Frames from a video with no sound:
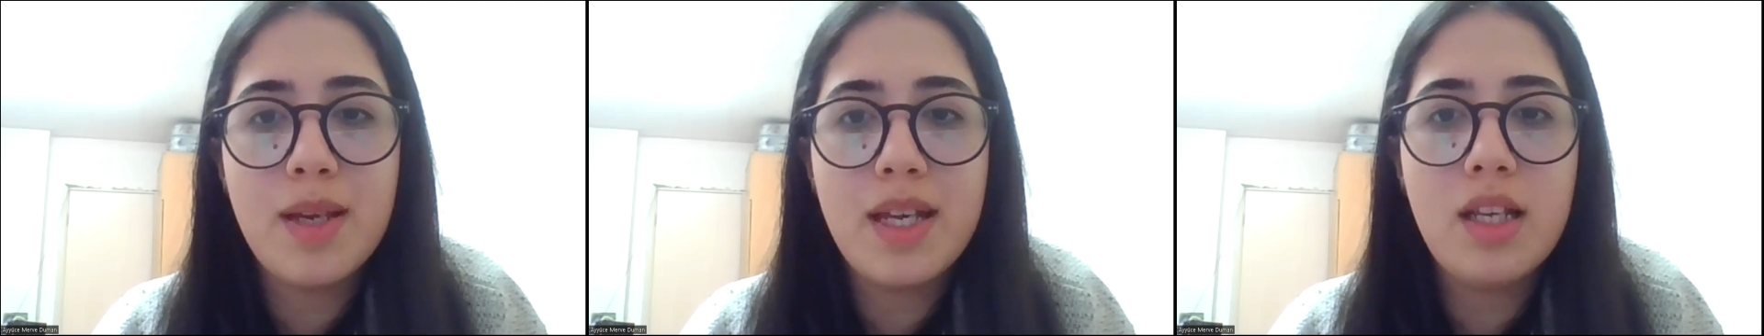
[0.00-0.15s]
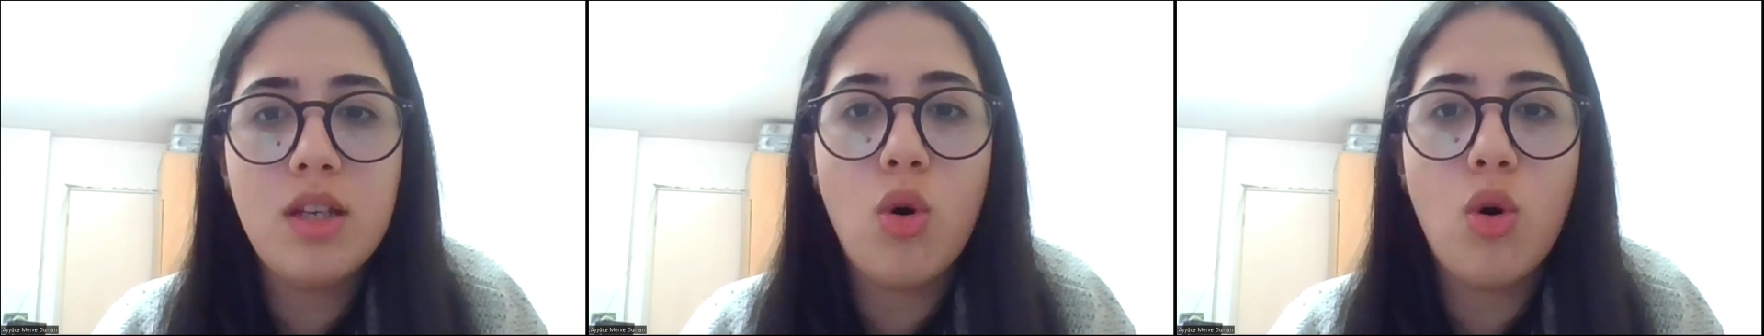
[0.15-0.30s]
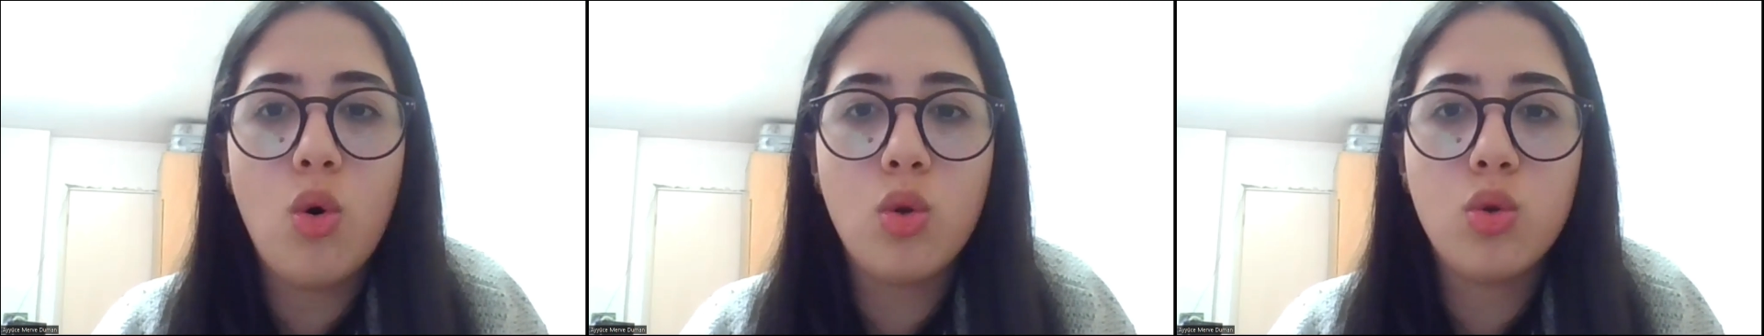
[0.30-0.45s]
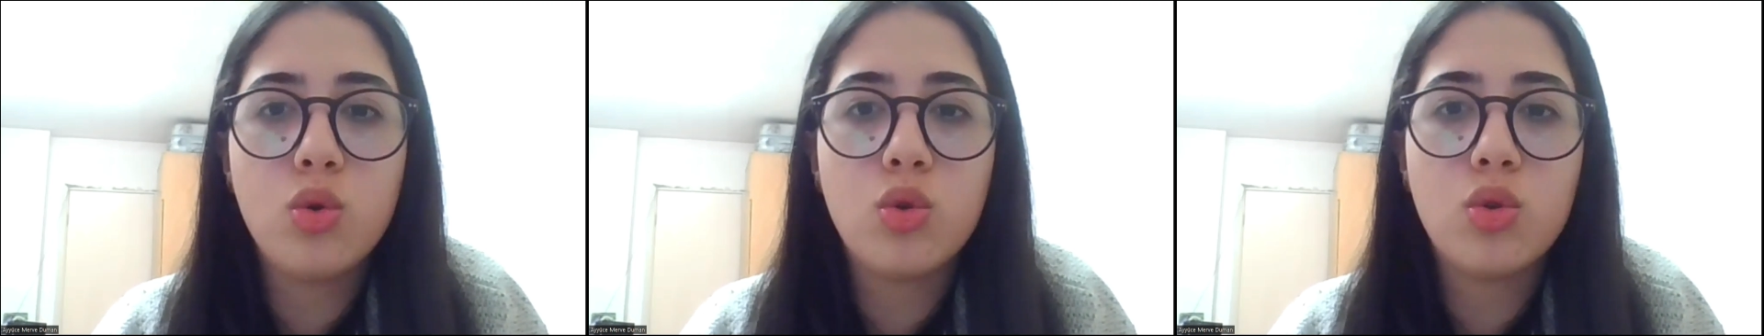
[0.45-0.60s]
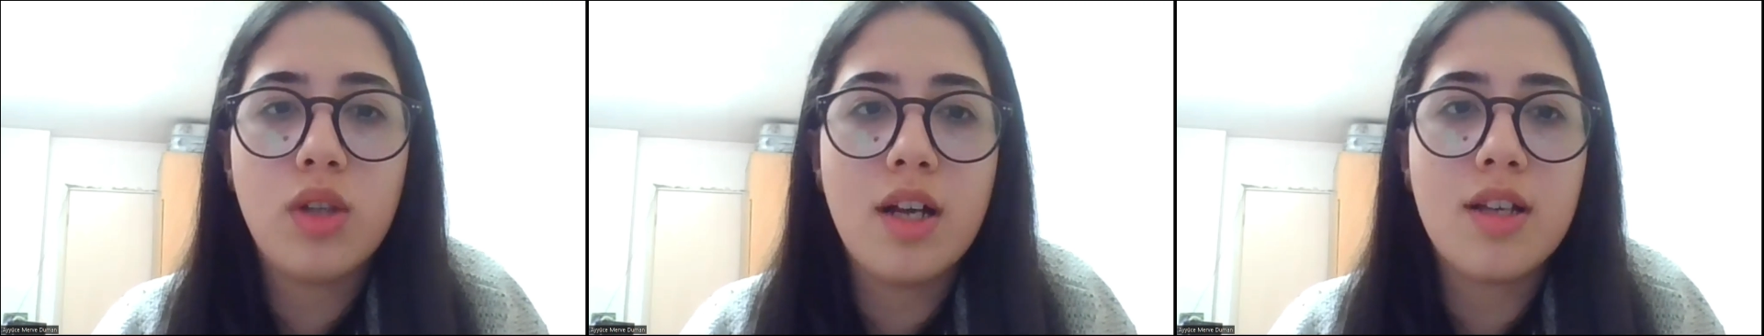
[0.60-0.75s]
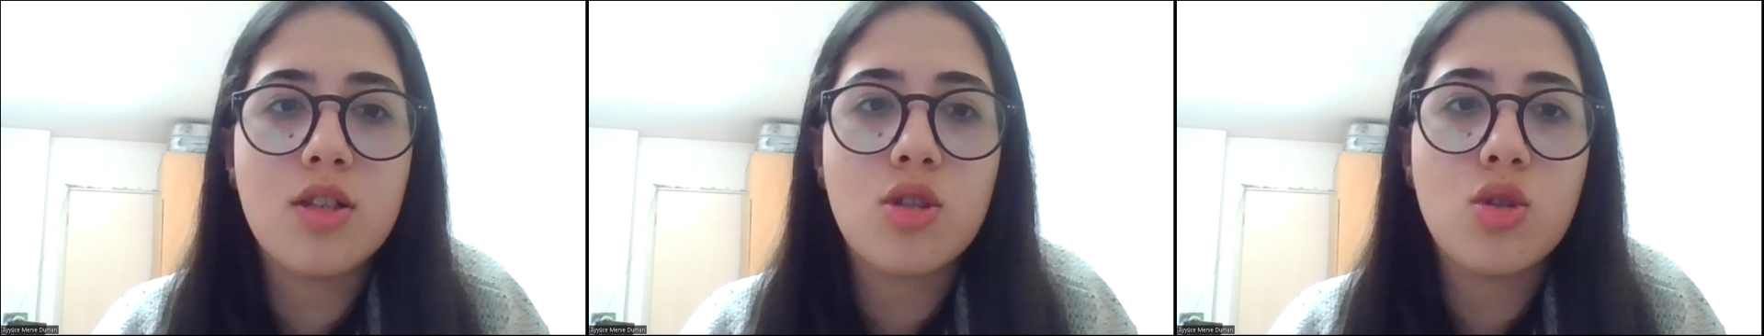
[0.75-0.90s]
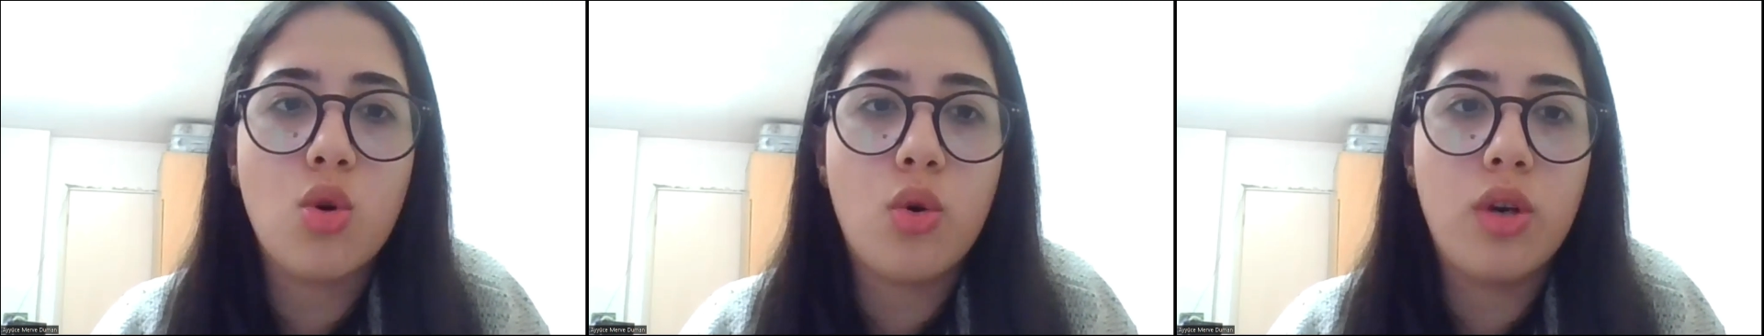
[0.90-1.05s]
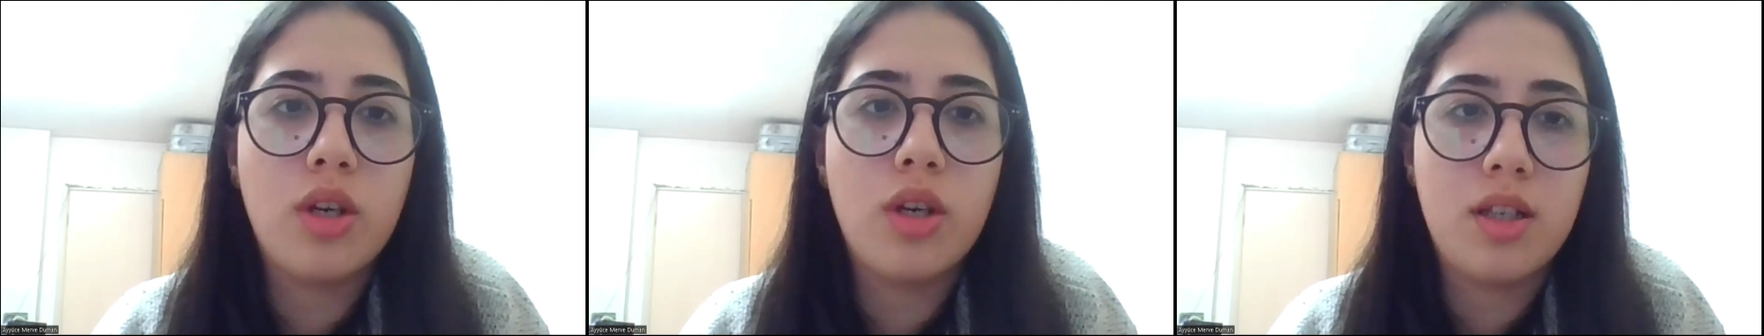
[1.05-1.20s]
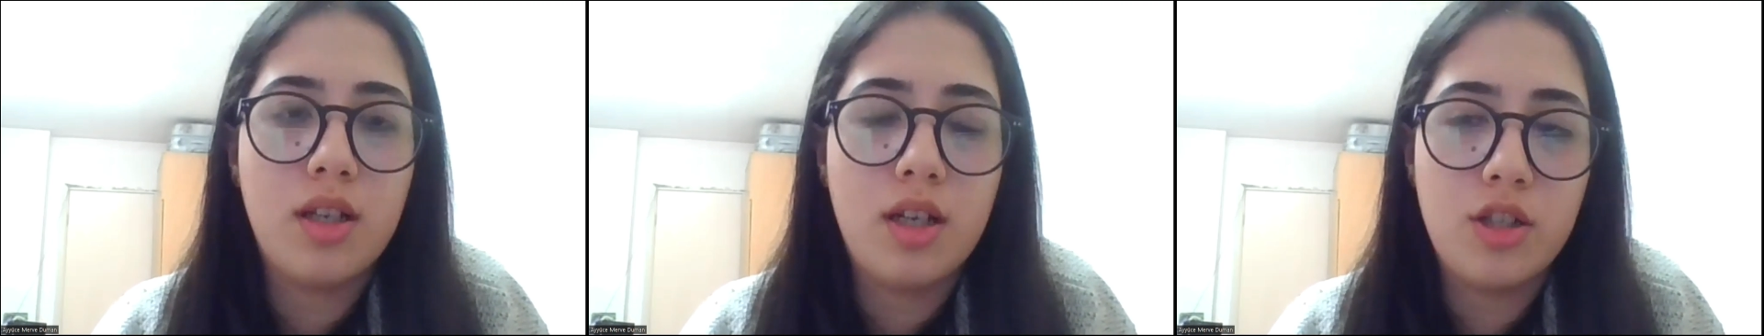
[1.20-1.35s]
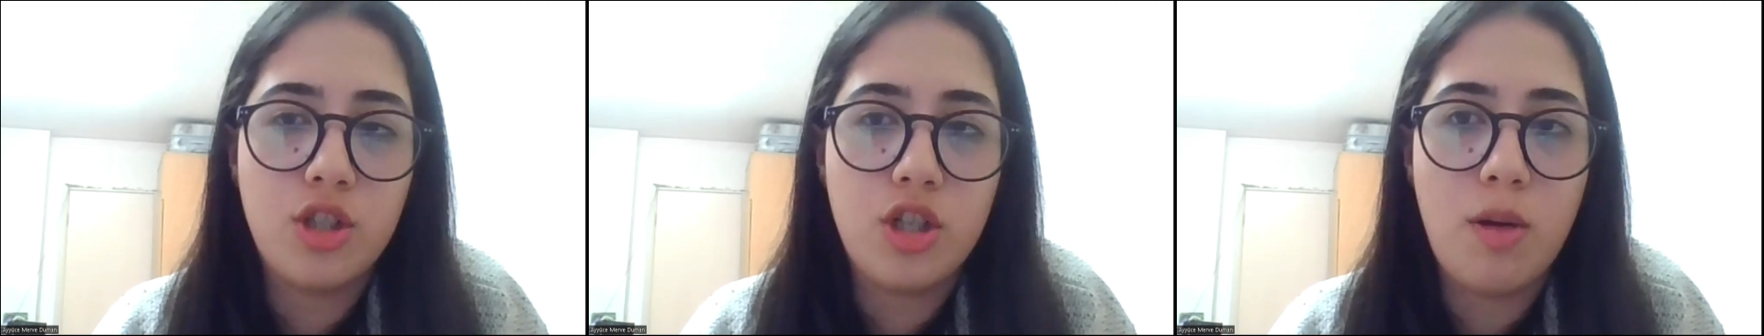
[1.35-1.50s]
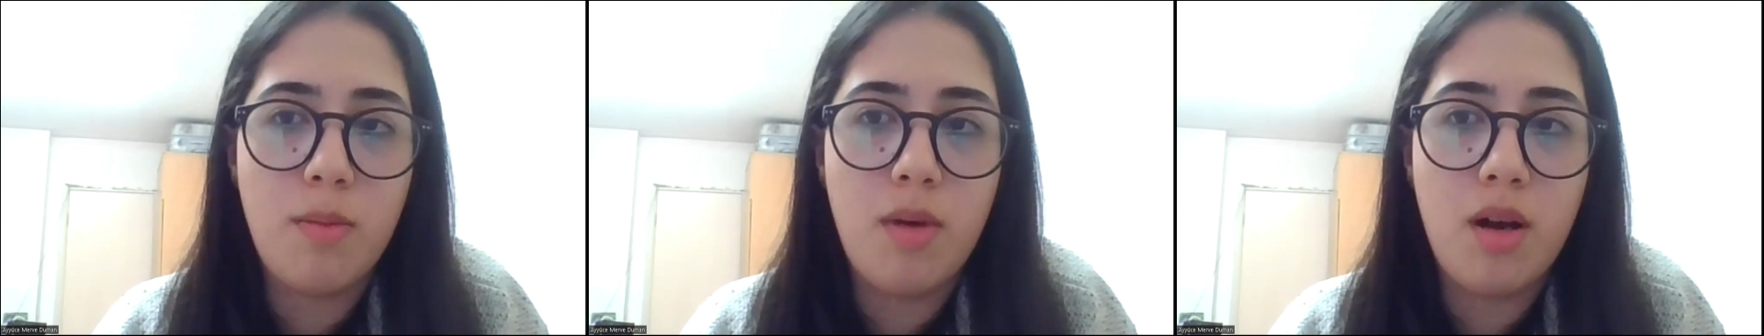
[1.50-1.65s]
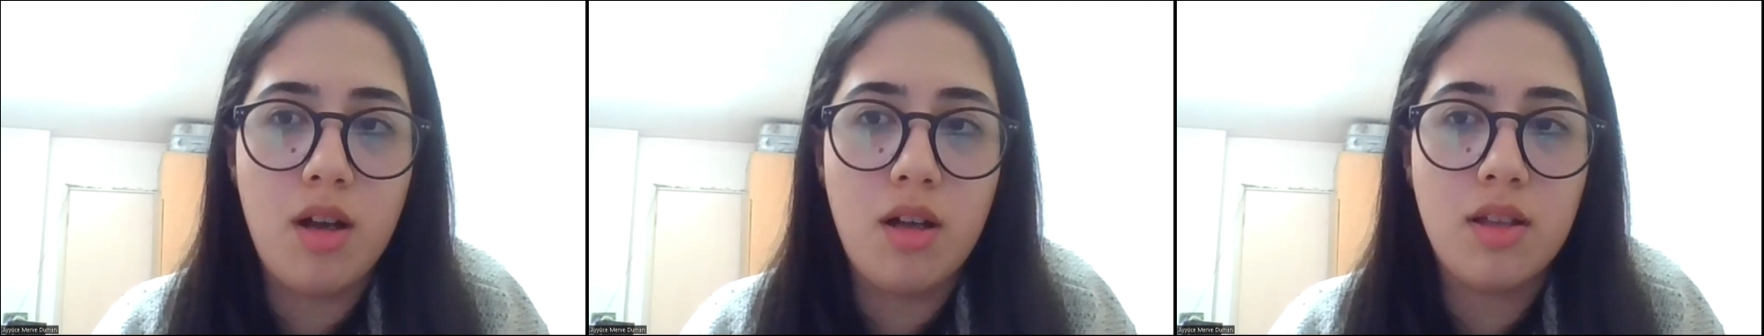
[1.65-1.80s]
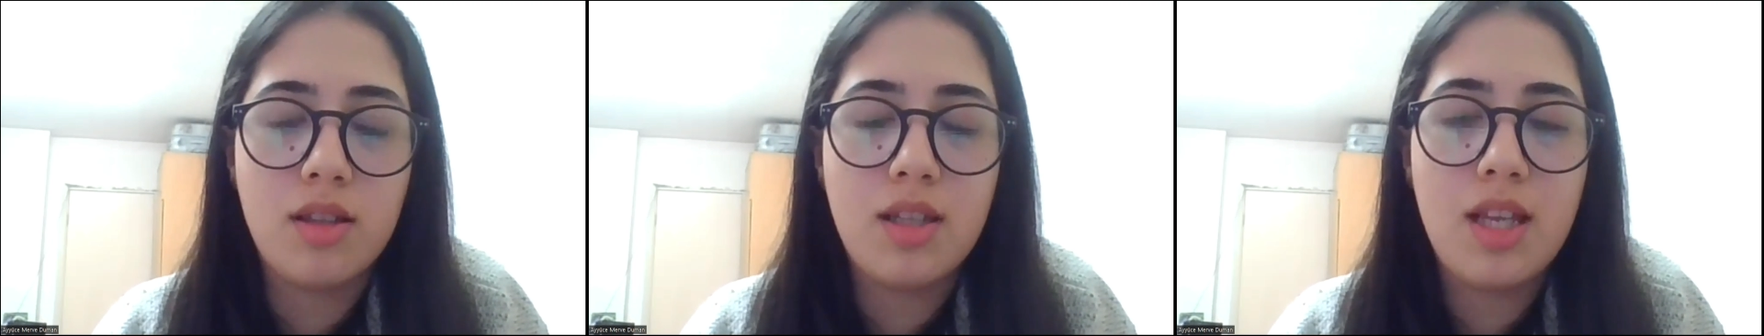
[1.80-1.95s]
belli olduktan sonraki
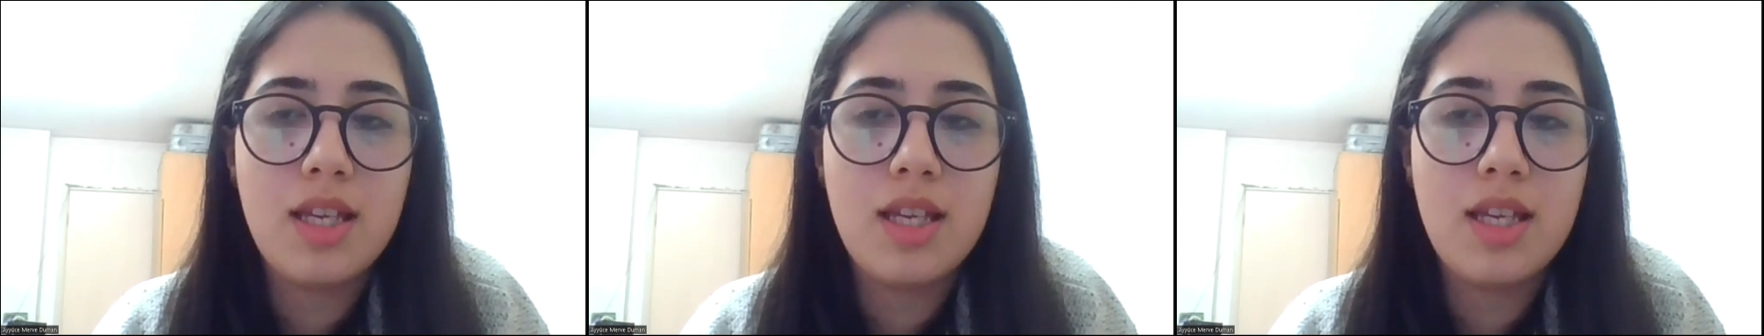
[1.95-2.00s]
aşama,